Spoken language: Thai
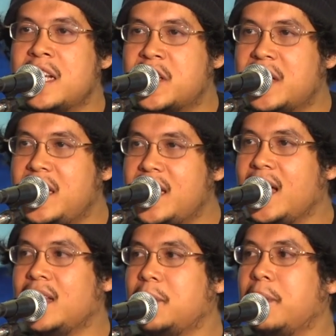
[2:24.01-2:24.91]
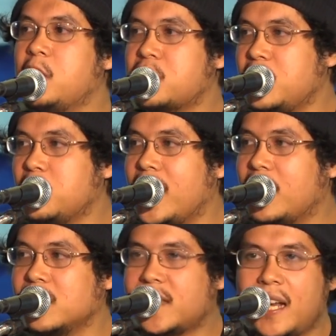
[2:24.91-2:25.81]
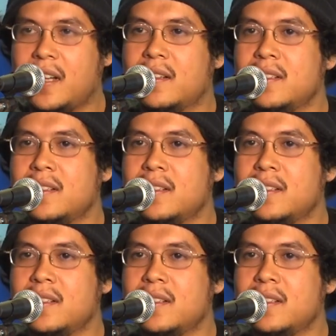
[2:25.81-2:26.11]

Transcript: นัจดียะห์ที่เป็นลูกศิษย์ลูกหาของท่าน